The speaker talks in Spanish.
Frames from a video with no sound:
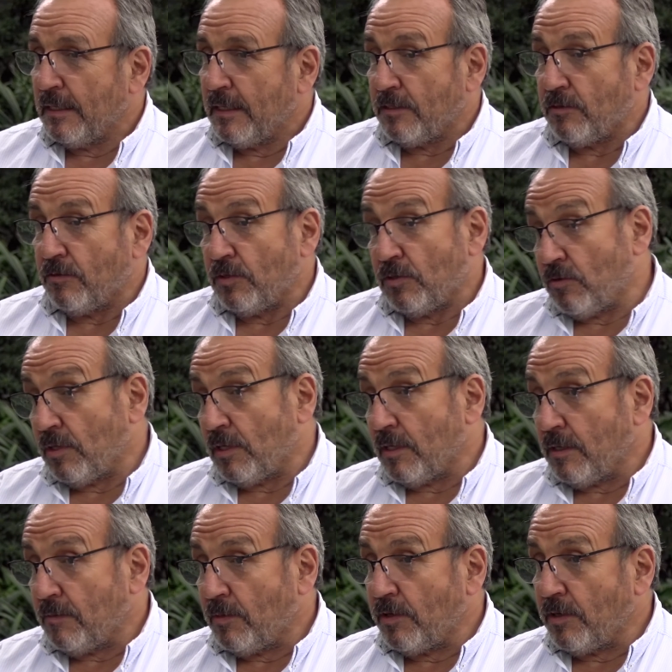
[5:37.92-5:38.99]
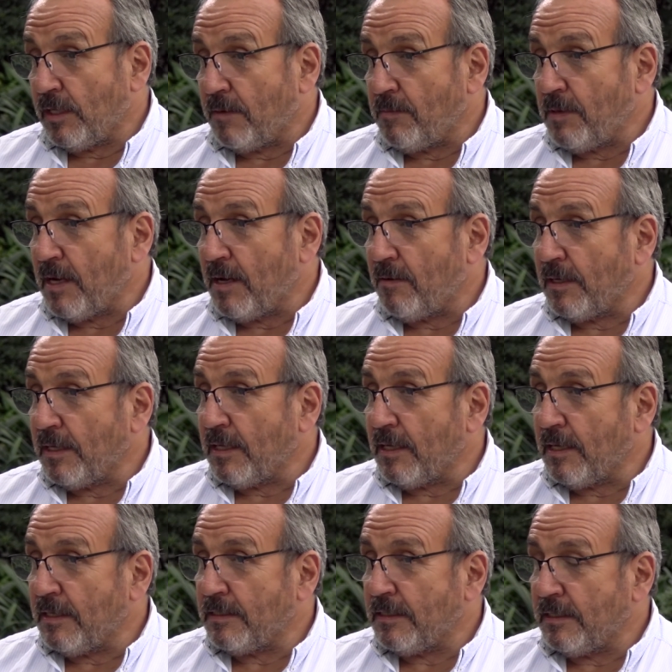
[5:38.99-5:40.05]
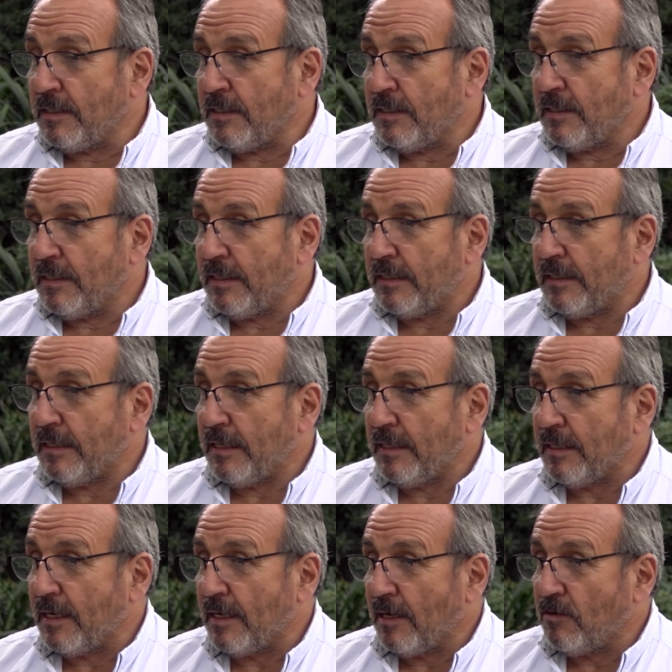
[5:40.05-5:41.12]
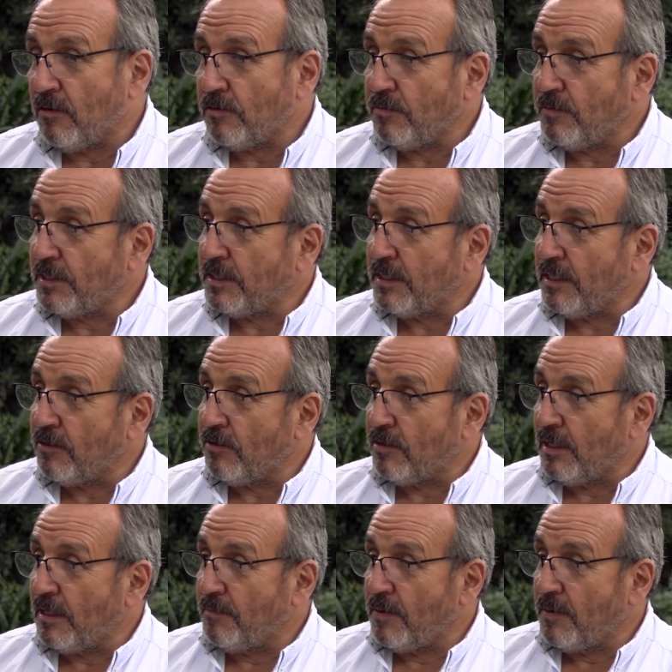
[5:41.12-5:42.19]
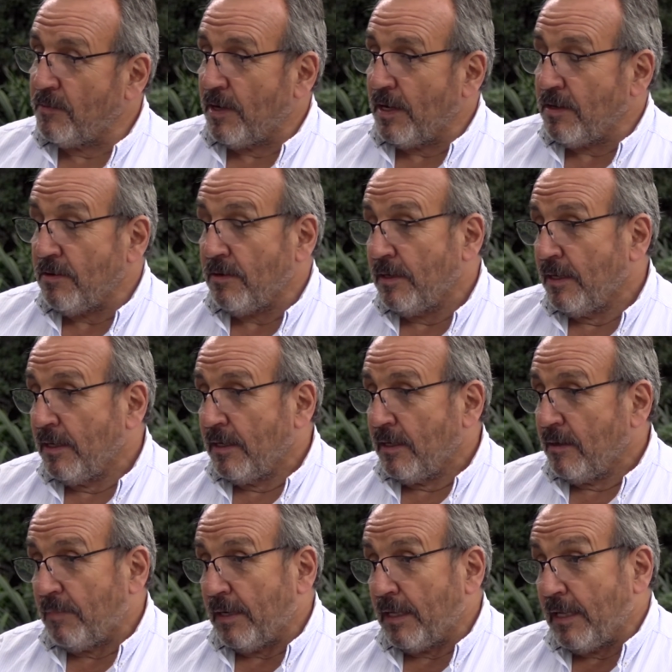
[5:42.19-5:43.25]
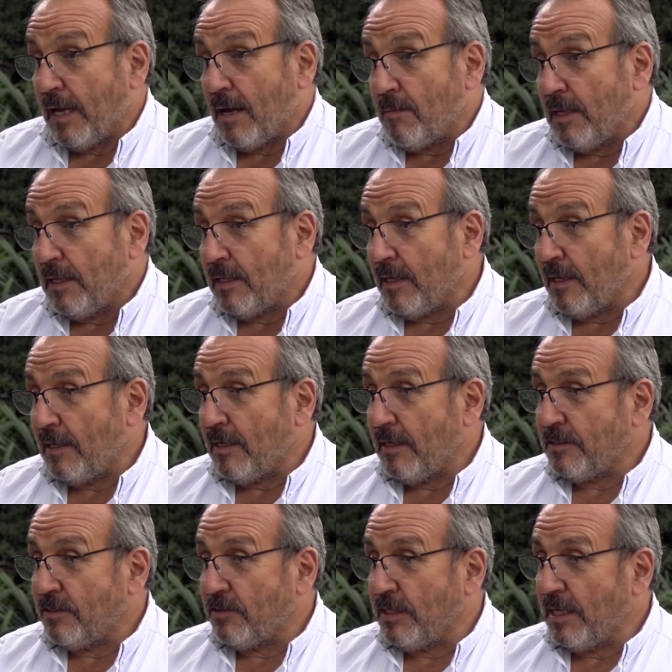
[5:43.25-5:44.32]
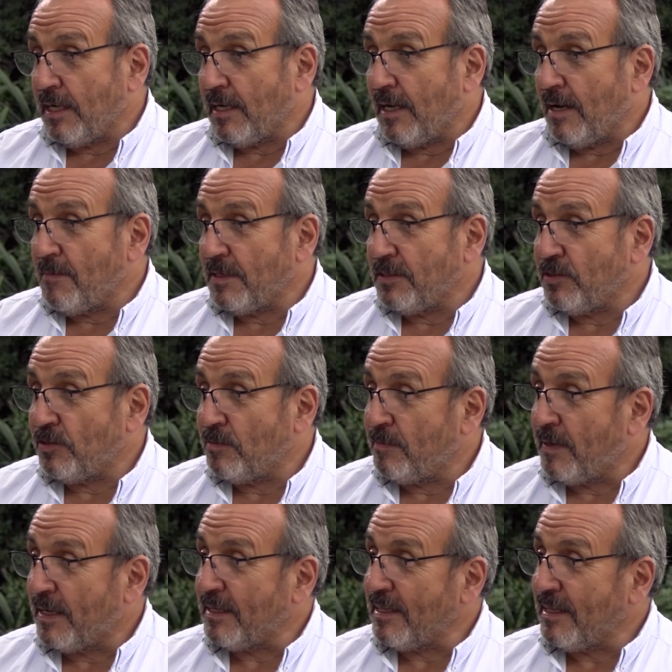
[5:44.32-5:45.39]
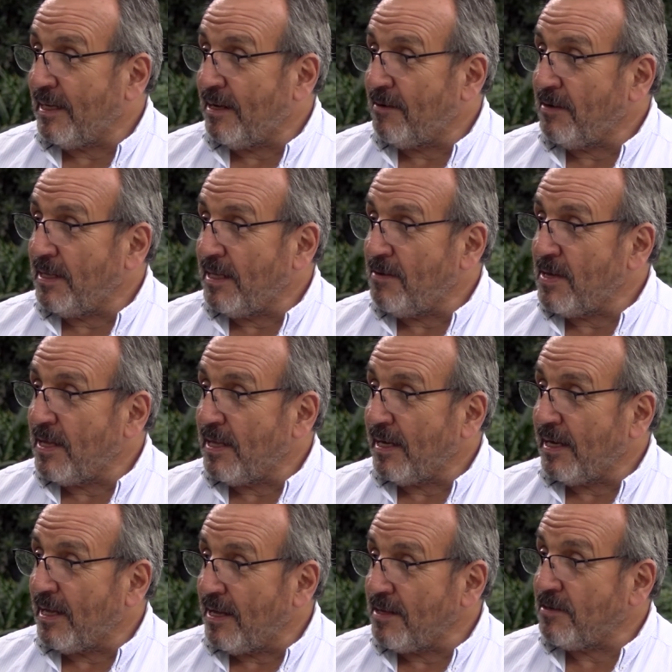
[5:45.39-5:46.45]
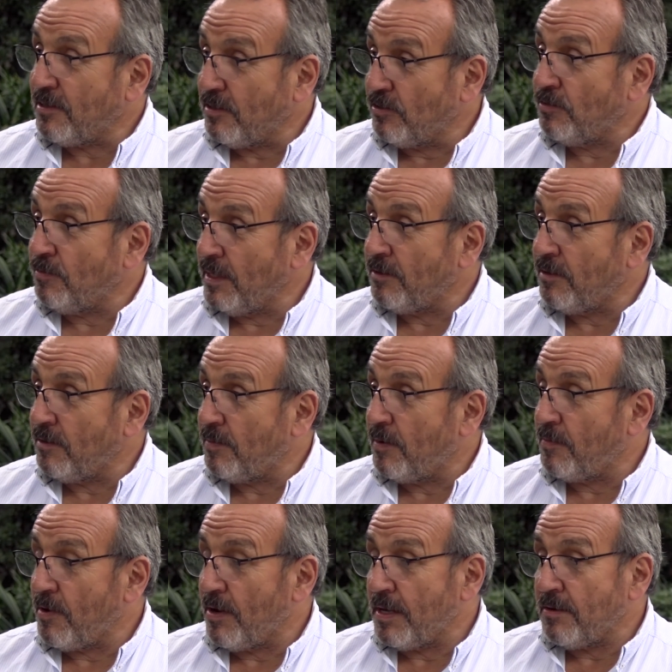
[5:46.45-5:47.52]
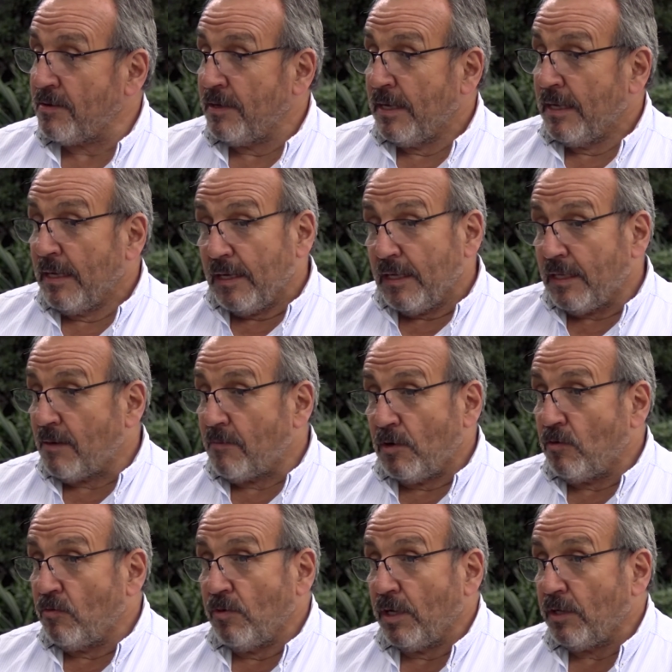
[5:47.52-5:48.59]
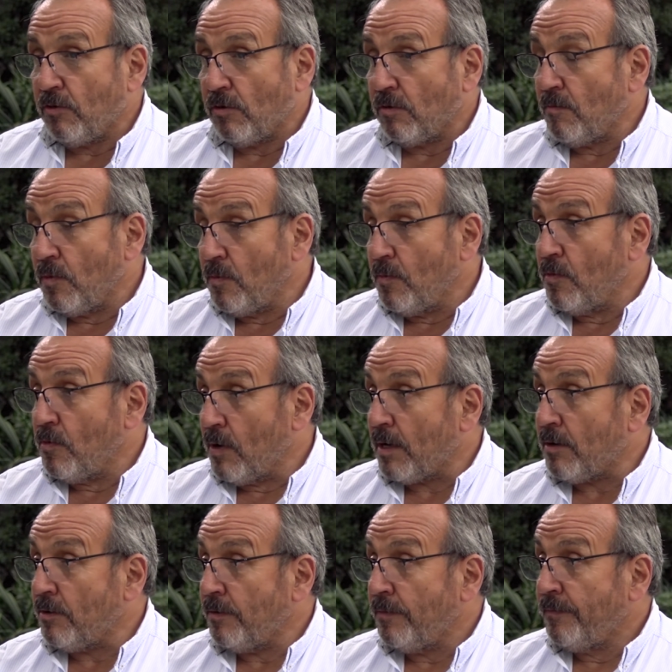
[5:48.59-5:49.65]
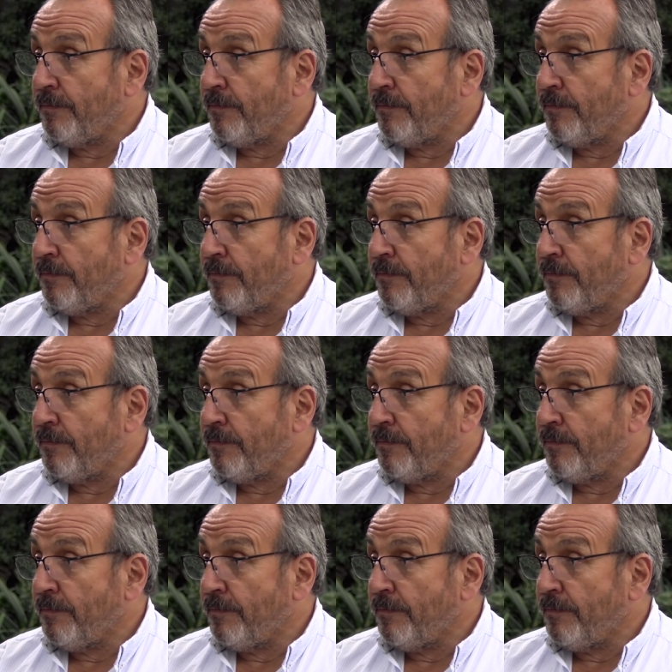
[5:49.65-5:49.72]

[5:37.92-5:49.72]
sobre todo bueno, determinadas variedades este, entran a consumirse dentro del mismo año. Prácticamente yo diría que la mayor parte de la vendimia de cada año se consume dentro del propio año, estamos con un stock muy, muy bajo.